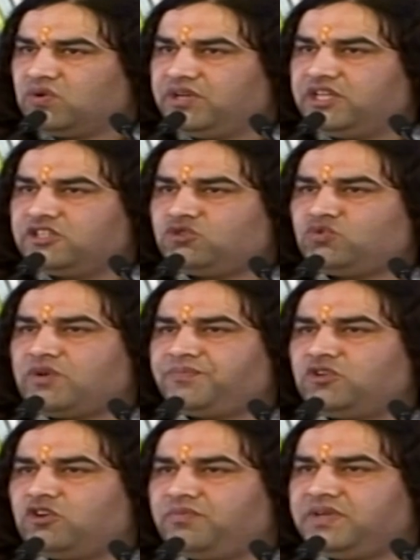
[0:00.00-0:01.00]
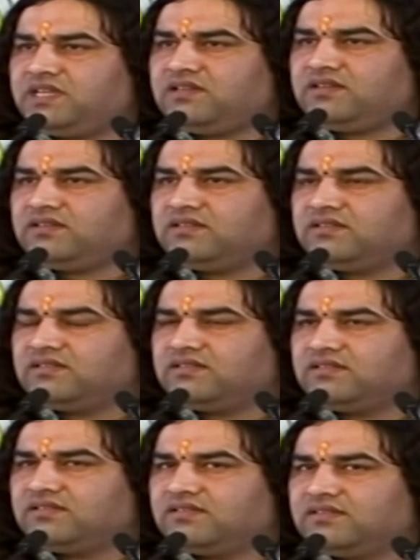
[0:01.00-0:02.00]
उन्हीं स्वप्नों में
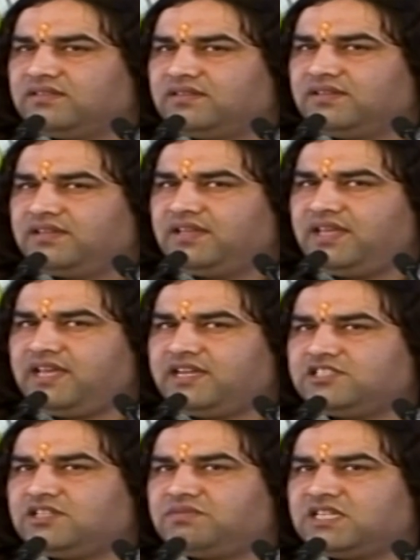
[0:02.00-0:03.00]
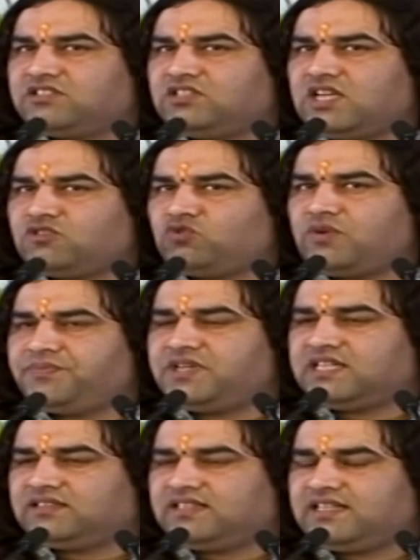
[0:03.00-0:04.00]
एक जब अच्छा
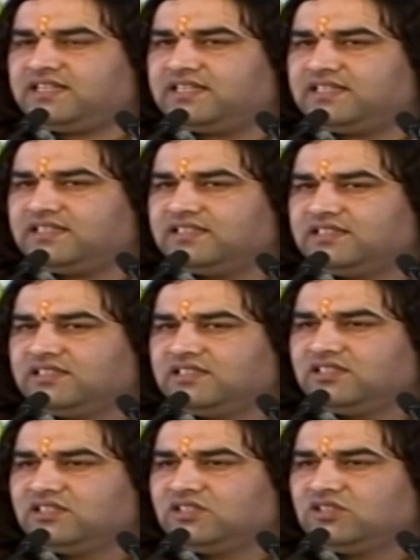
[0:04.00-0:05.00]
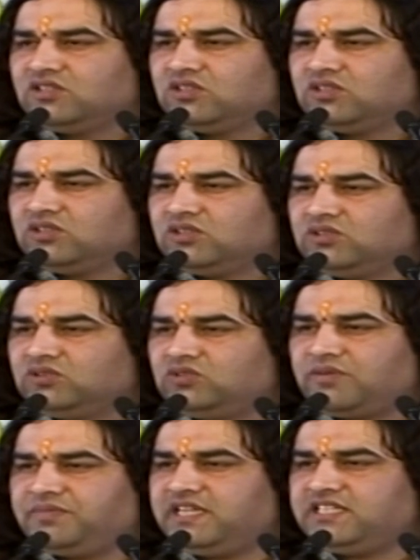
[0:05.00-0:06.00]
स्वप्न आता है
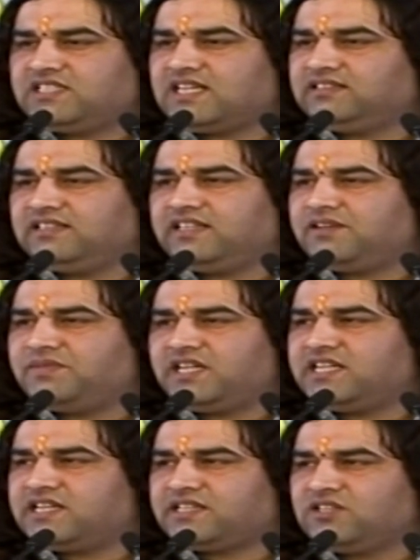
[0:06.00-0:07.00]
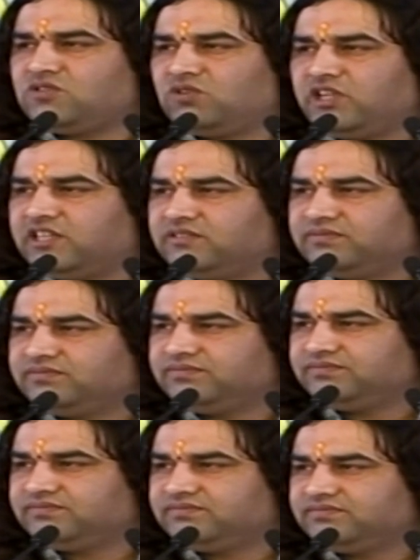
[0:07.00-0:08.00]
तो हम नहीं चाहते कि हमारी आंखें खुलें
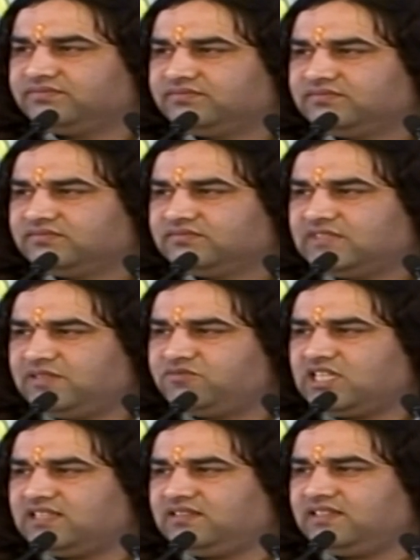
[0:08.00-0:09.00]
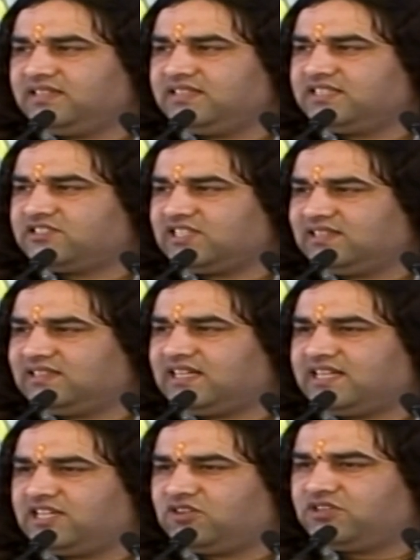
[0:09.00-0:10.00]
हम चाहते हैं ये
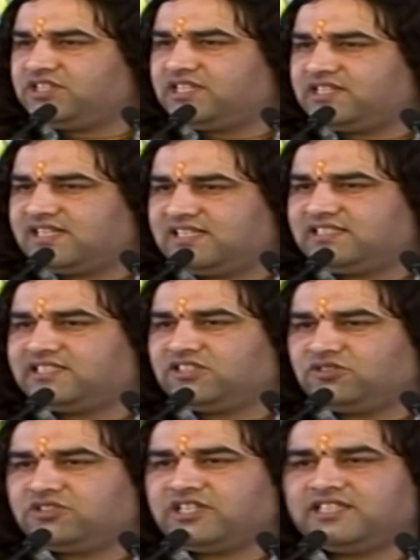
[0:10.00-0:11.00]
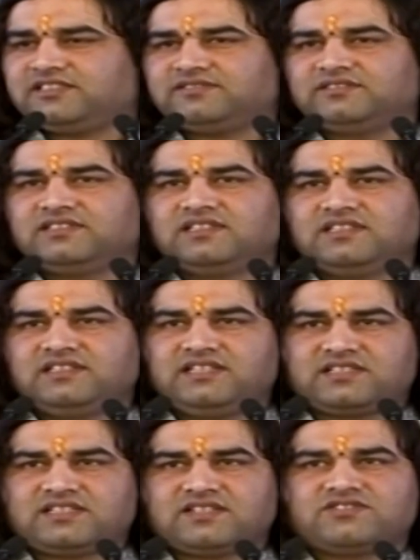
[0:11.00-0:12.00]
चलता रहे और ये रियलिटी हो जाए
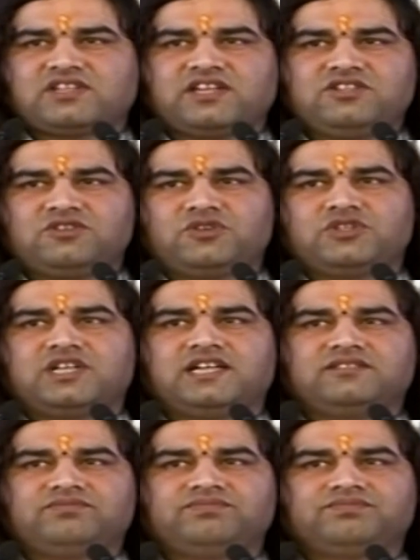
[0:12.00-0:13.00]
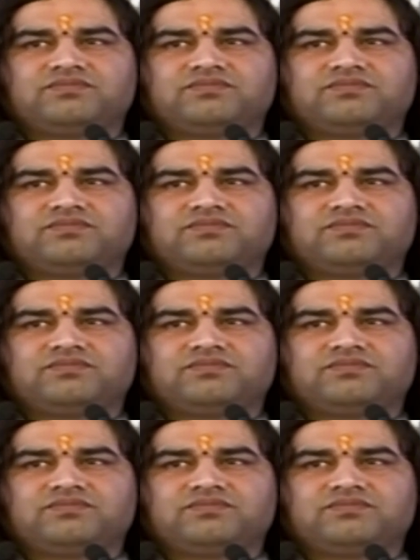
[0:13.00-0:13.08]
ये सच्चाई हो जाए